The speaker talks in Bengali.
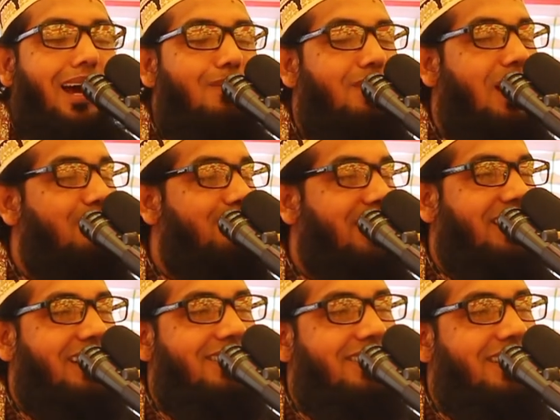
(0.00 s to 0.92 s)
আমি আপনার
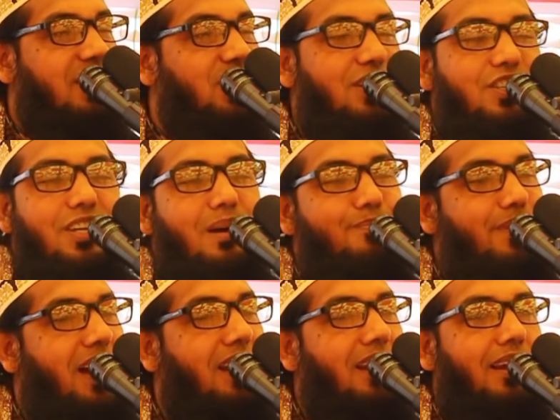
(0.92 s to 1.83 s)
কাছে এসেছি
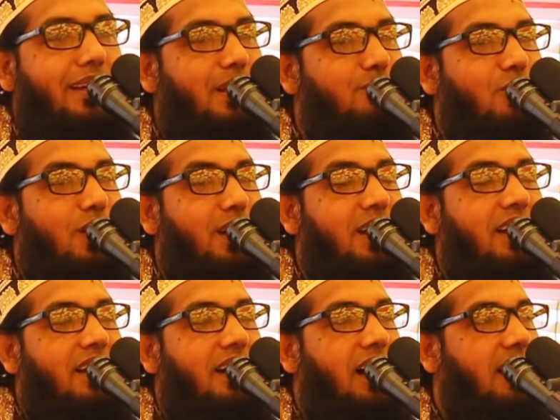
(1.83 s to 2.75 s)
আপনি আল্লাহকে বলেন
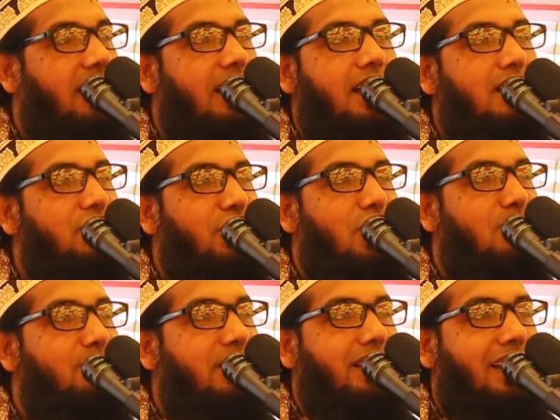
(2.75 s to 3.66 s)
আল্লাহ যেন
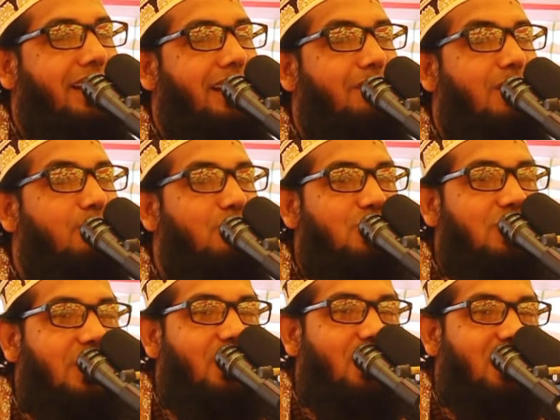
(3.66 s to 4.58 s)
আমাকে একটা
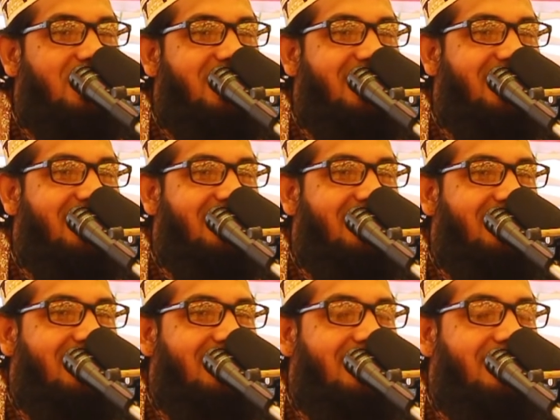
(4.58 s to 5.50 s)
ব্যবস্থা করে
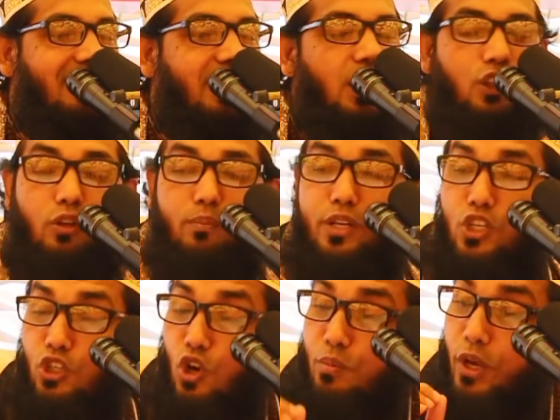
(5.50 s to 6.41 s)
দেয় তো
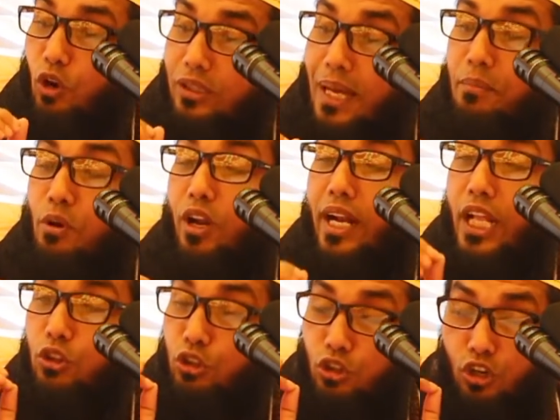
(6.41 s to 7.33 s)
বিশ্বনবী কথা বলেন না
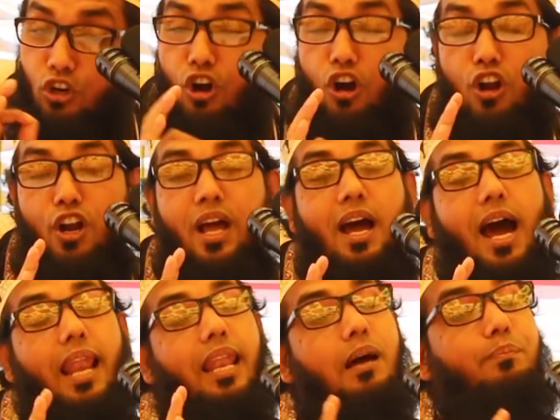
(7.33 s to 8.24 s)
ততক্ষণ
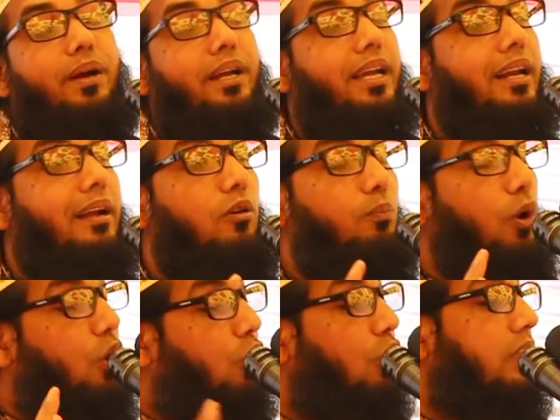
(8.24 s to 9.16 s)
আল্লাহ পাকের
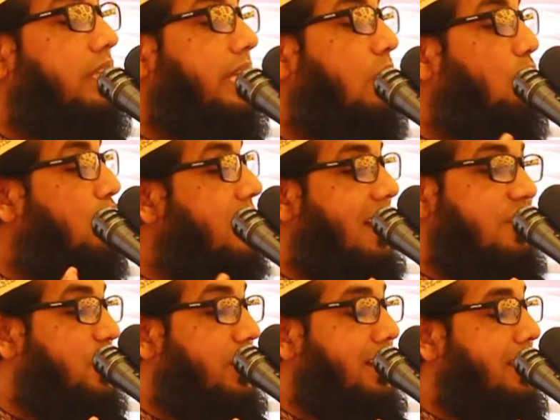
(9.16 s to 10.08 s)
পক্ষ থেকে উহি
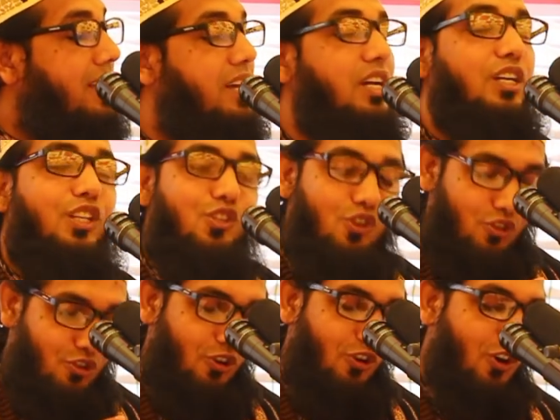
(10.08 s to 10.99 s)
আসে না
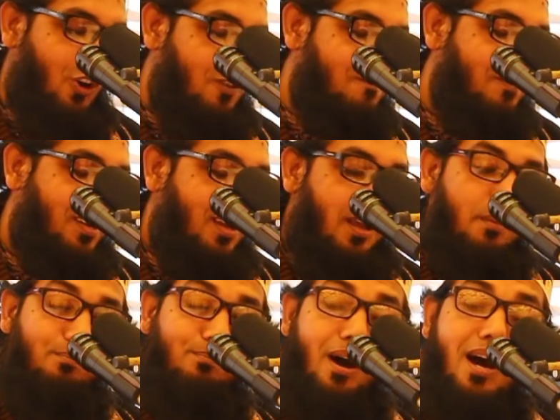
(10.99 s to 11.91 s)
যতক্ষণ
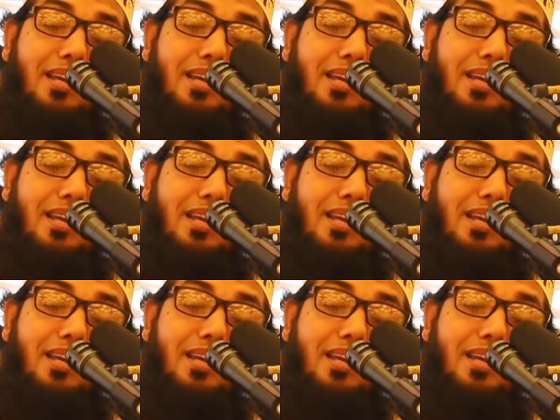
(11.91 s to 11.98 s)
মা